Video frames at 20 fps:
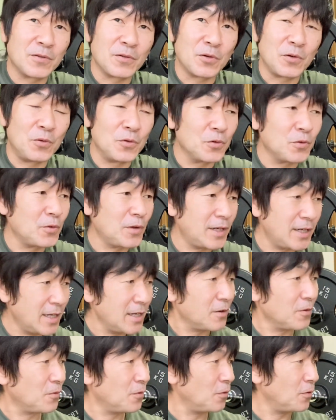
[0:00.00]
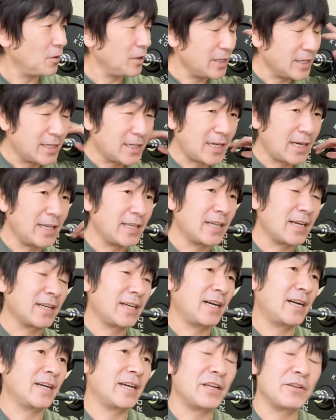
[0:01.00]
これ本当はねこう1回だ
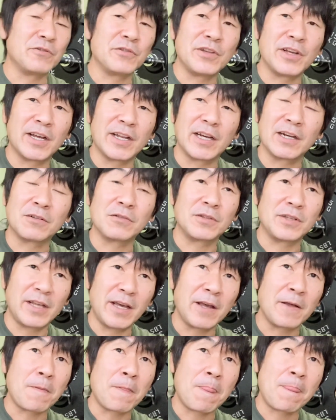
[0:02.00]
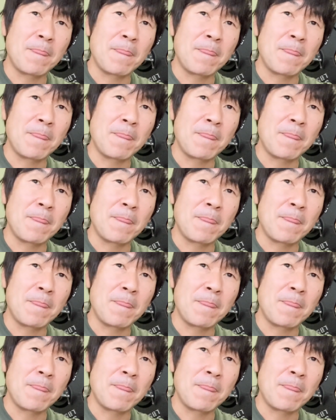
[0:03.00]
け上げるんではなくて